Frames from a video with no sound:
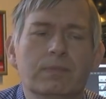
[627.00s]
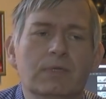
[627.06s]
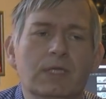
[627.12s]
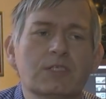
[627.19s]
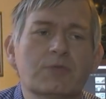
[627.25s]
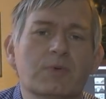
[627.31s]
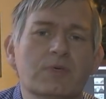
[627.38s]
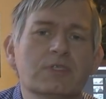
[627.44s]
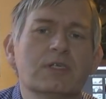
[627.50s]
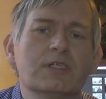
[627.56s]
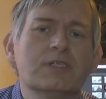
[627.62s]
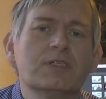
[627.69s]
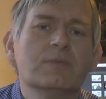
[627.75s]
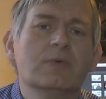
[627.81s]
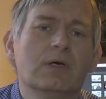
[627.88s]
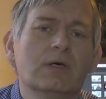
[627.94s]
też
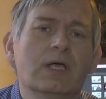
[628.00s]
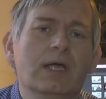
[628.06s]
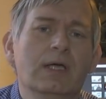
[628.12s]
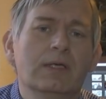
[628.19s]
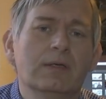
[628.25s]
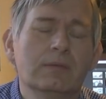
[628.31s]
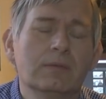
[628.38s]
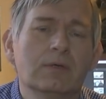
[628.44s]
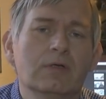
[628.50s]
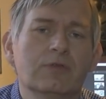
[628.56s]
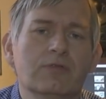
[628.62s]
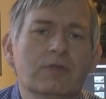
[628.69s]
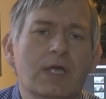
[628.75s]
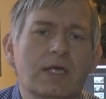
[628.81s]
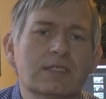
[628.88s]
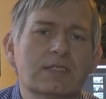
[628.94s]
powiedzieliśmy: OK, o
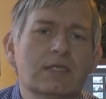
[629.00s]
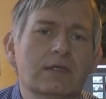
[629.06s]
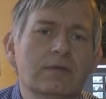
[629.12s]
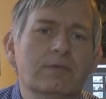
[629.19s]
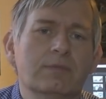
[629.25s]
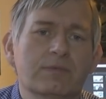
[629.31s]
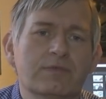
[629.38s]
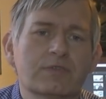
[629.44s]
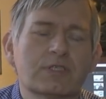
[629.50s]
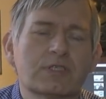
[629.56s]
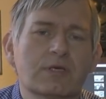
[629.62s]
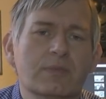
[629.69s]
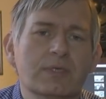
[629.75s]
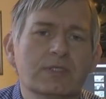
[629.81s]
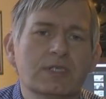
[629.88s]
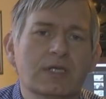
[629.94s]
12
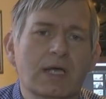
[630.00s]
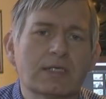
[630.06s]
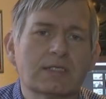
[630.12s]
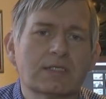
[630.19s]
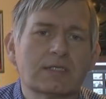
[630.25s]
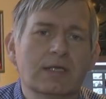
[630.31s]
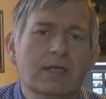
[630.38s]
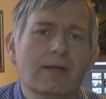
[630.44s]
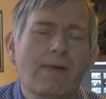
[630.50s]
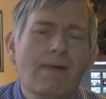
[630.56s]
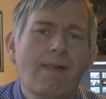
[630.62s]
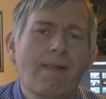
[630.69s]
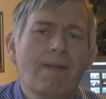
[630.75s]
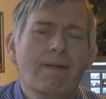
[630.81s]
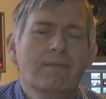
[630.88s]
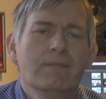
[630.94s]
wszystko będzie jasne.
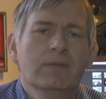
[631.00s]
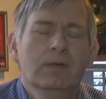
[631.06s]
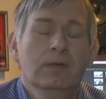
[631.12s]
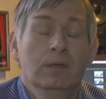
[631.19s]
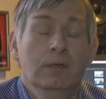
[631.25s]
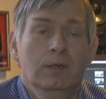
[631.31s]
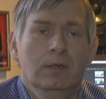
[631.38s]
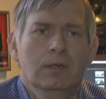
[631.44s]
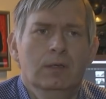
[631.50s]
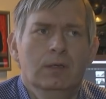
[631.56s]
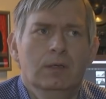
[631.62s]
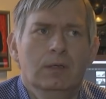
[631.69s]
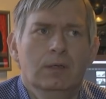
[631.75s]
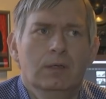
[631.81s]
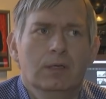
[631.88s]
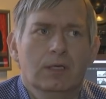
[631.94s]

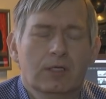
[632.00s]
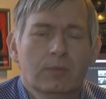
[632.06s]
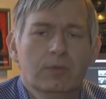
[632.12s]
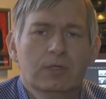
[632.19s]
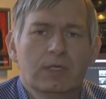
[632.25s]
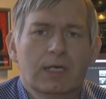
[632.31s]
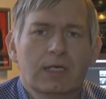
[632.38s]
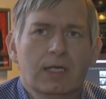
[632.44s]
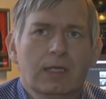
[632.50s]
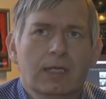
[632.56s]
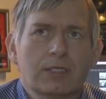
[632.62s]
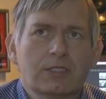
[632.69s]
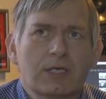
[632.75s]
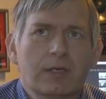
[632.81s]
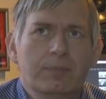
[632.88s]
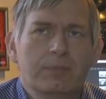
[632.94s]
I to było takie
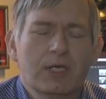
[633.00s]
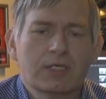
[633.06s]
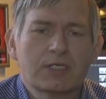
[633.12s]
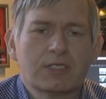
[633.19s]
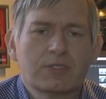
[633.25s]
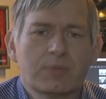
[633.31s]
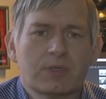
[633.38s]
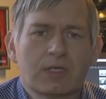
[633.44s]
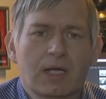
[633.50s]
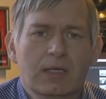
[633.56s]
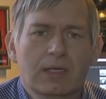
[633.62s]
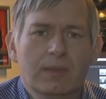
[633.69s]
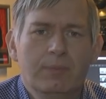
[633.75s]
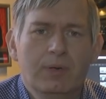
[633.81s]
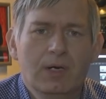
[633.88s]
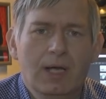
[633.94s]
nasze pierwsze
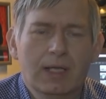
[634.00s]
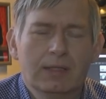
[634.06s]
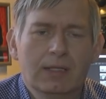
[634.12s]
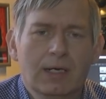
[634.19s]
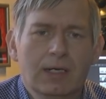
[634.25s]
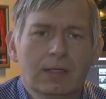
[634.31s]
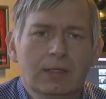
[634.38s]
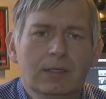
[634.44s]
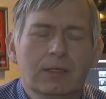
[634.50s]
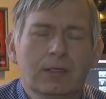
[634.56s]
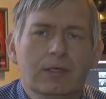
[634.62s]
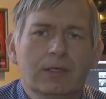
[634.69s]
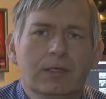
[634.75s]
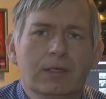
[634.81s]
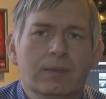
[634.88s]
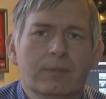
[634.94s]
spotkanie po latach.
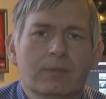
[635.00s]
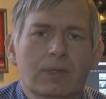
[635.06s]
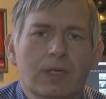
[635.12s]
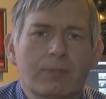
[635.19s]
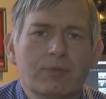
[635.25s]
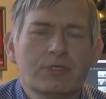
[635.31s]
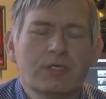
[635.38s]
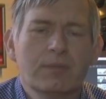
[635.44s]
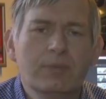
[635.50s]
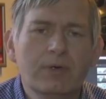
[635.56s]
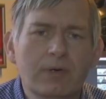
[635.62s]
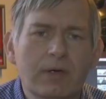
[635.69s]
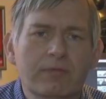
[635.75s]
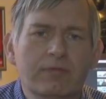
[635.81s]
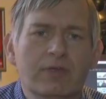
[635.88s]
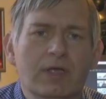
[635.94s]
Y, ja później
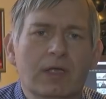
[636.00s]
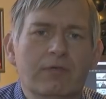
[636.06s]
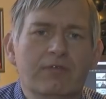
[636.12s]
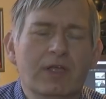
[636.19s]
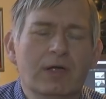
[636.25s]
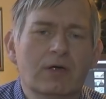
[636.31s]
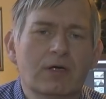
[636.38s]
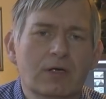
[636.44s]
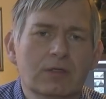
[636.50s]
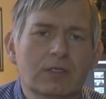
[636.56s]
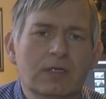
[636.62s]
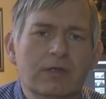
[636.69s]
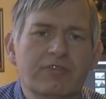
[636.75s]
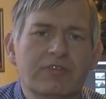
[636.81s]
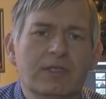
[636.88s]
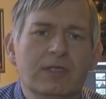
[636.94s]
byłem
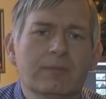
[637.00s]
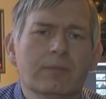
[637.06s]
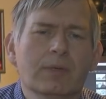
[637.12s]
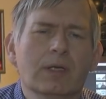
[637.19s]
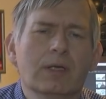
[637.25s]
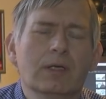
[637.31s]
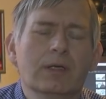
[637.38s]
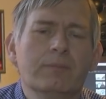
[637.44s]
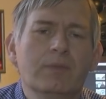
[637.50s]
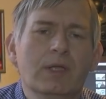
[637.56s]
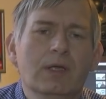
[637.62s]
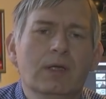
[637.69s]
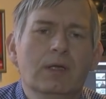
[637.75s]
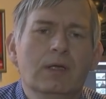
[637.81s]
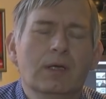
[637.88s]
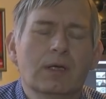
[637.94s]
wielokrotnie w tym y,
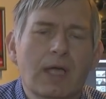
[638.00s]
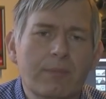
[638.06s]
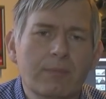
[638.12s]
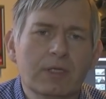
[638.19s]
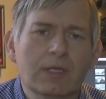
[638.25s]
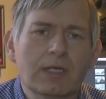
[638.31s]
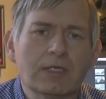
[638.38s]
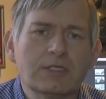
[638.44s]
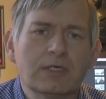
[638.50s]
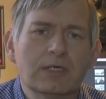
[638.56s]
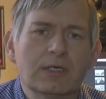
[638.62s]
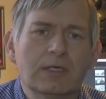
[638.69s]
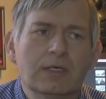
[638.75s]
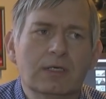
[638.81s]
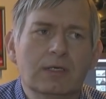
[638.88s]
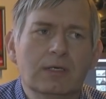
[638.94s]

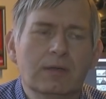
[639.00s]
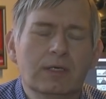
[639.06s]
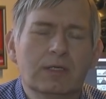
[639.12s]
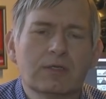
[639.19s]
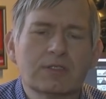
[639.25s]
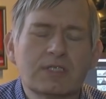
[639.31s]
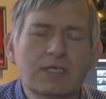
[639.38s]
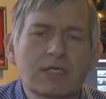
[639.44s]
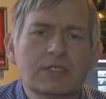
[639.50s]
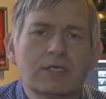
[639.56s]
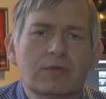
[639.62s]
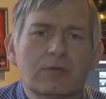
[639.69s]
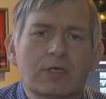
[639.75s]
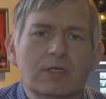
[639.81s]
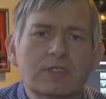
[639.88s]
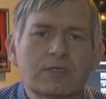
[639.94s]
gabinecie i, i to zdjęcie,
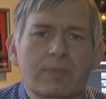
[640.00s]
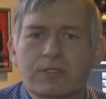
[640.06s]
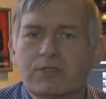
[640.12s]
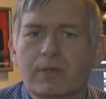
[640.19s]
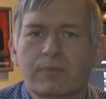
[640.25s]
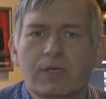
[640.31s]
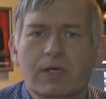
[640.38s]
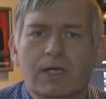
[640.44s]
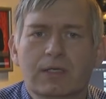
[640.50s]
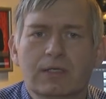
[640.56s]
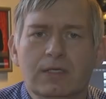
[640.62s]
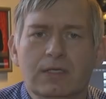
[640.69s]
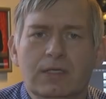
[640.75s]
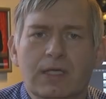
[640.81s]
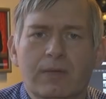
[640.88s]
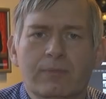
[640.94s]
które zobaczyłem kilka
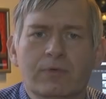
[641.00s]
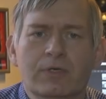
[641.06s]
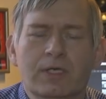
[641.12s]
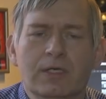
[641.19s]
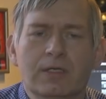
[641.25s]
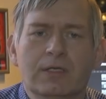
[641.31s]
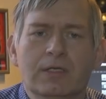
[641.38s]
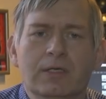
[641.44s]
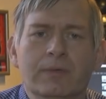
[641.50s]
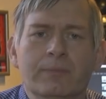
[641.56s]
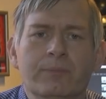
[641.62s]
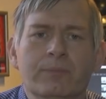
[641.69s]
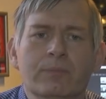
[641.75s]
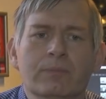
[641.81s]
dni temu, kiedy